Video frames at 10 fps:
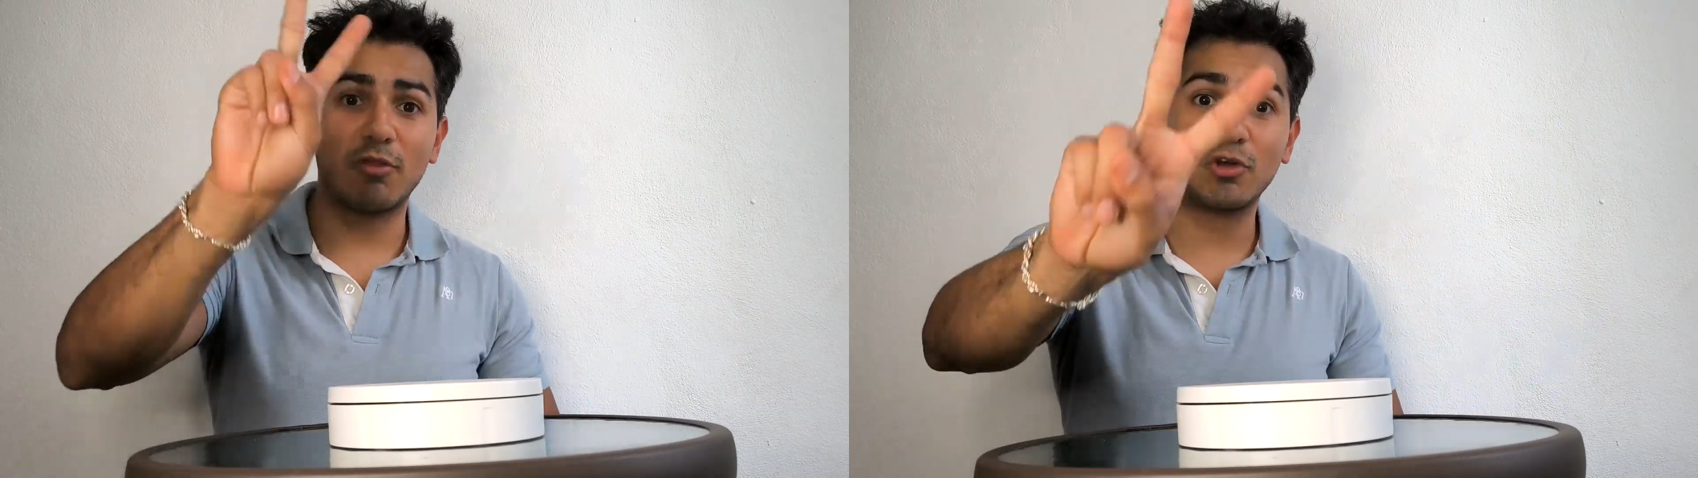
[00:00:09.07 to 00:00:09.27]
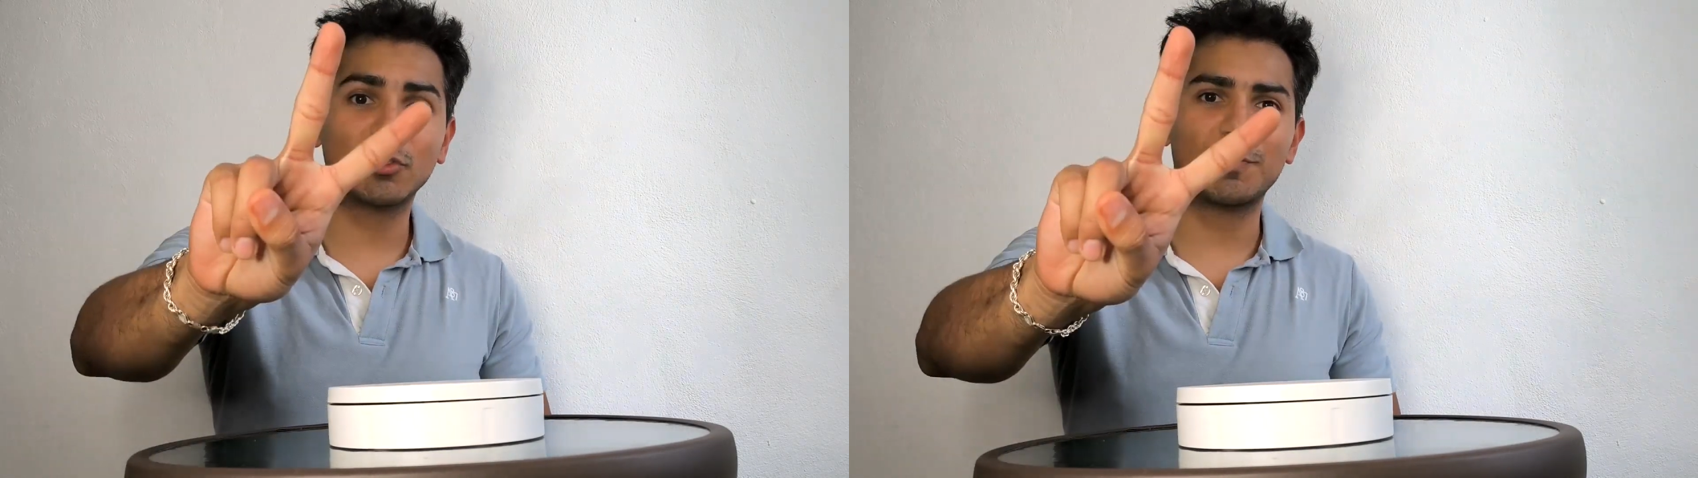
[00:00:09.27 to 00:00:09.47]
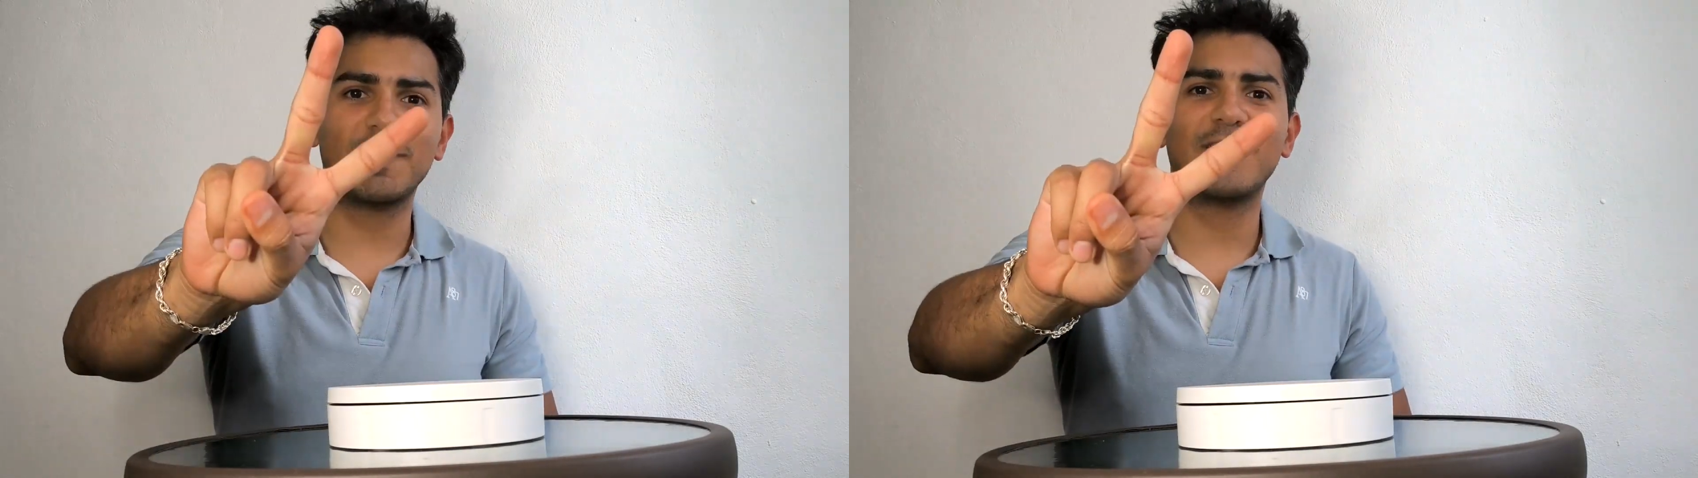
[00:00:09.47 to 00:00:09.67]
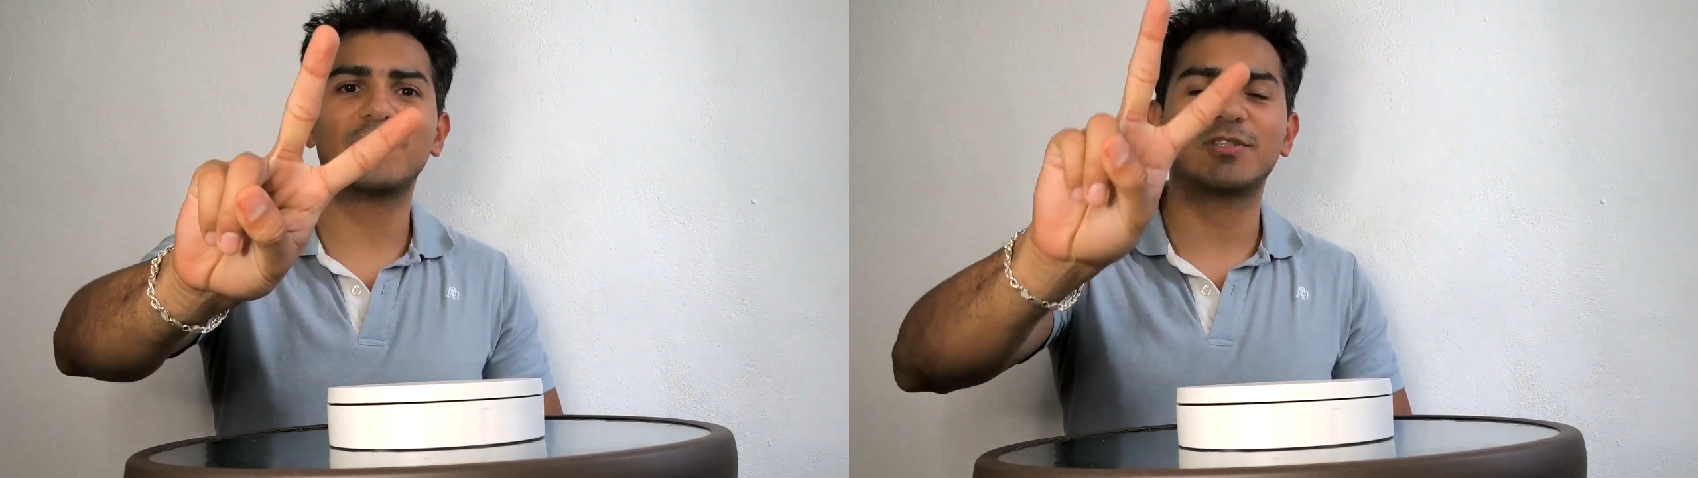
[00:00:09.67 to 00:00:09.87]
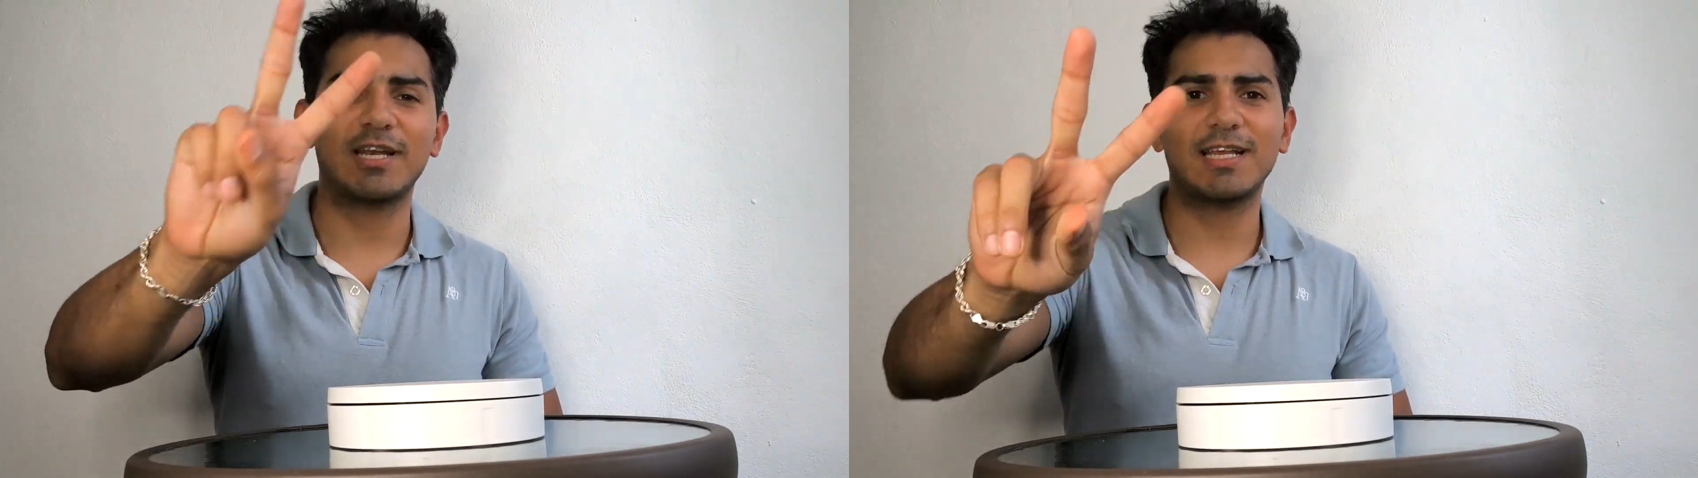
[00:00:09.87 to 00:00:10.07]
dos
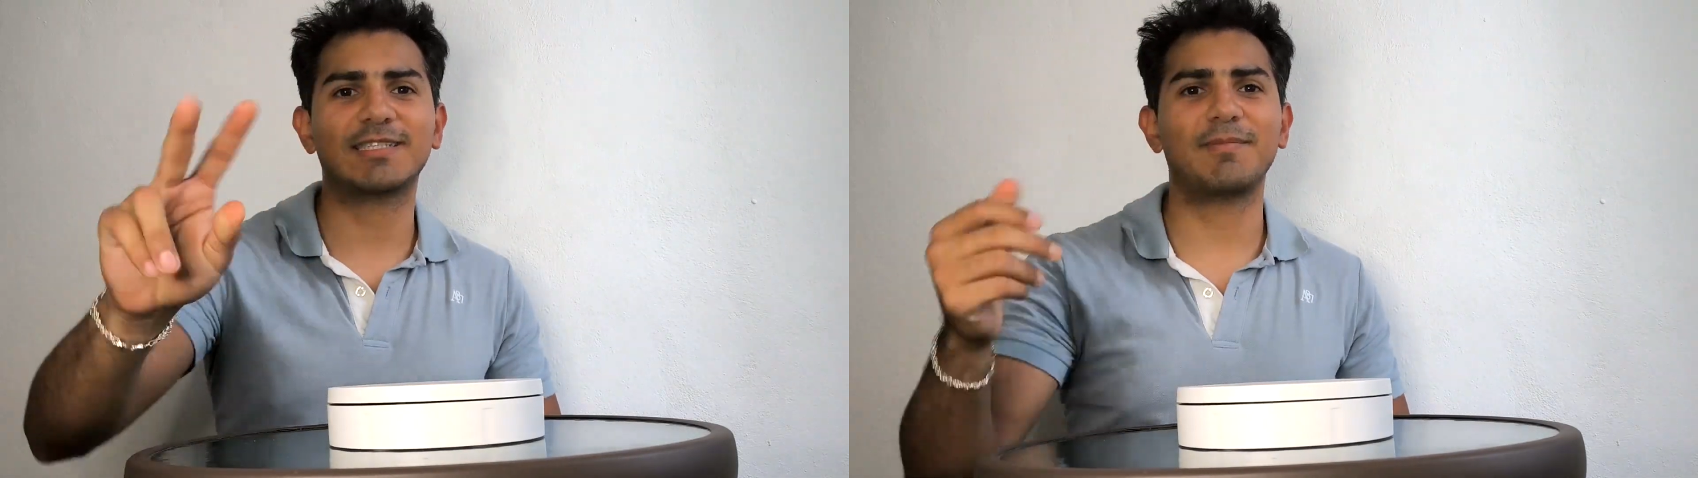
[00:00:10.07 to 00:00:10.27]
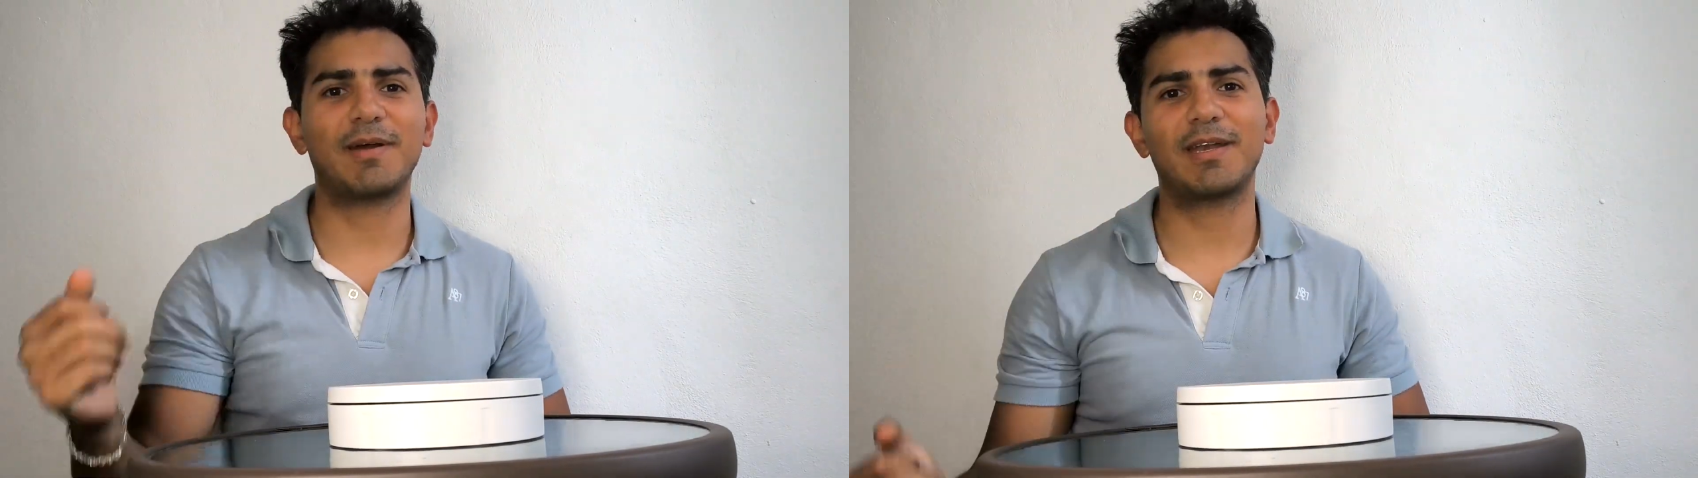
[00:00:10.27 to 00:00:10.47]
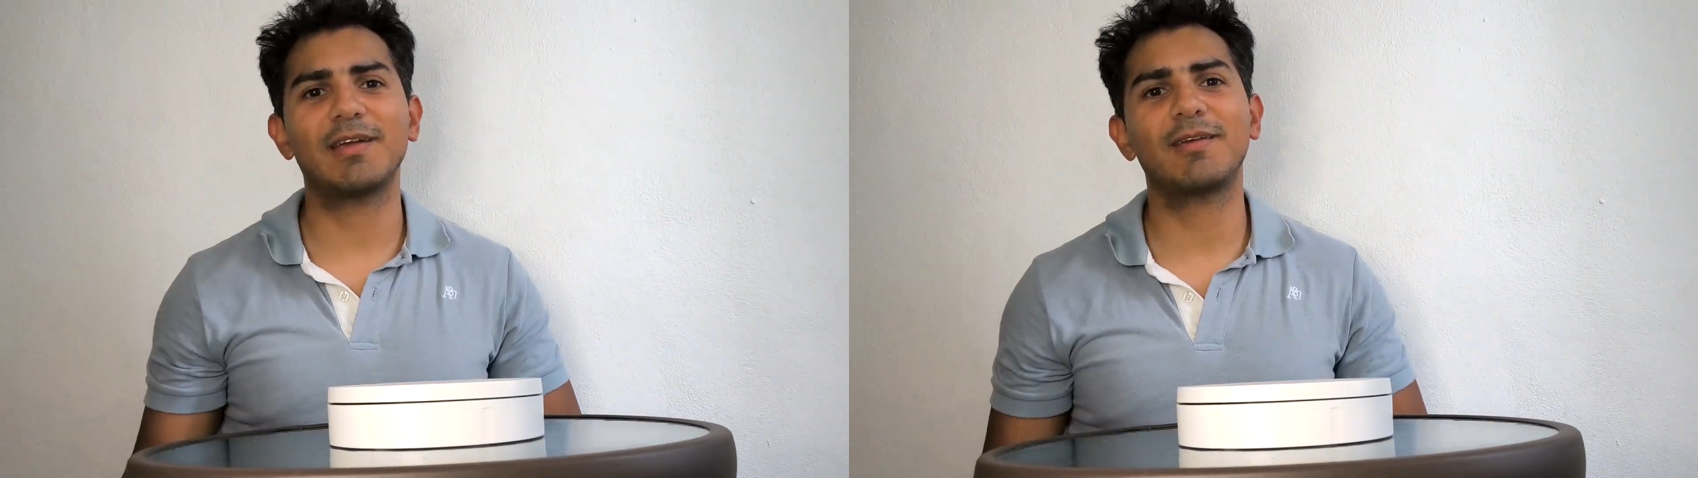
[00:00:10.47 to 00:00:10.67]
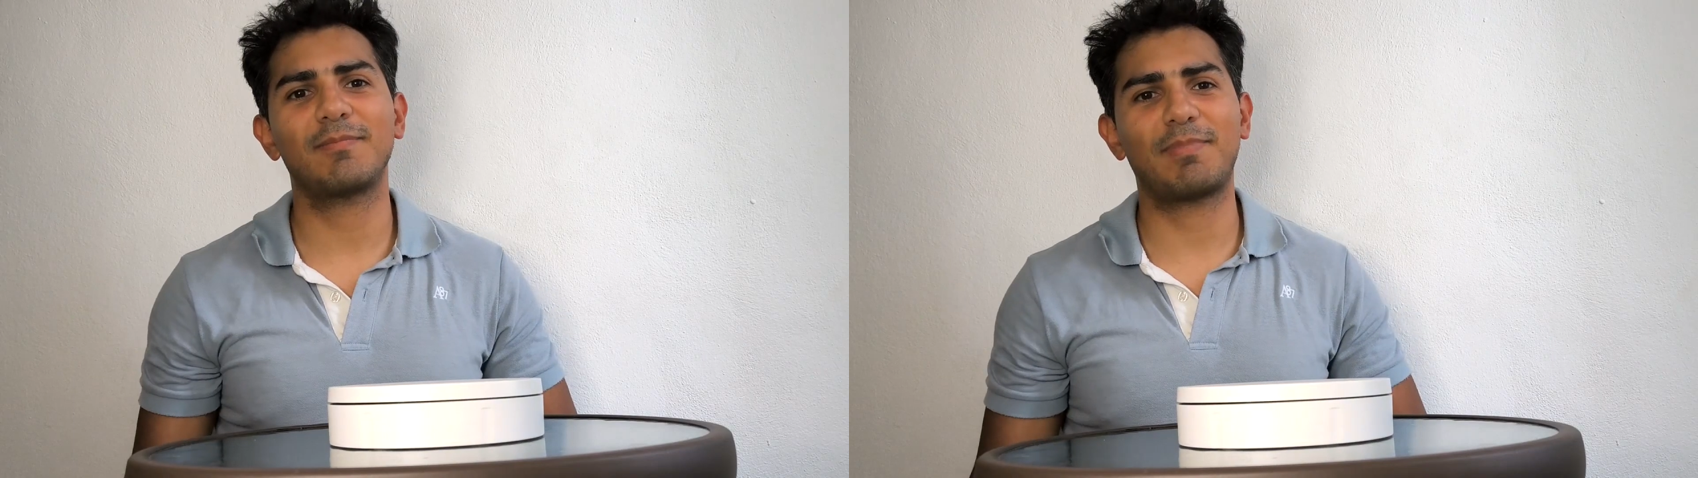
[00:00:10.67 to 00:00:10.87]
videos a la semana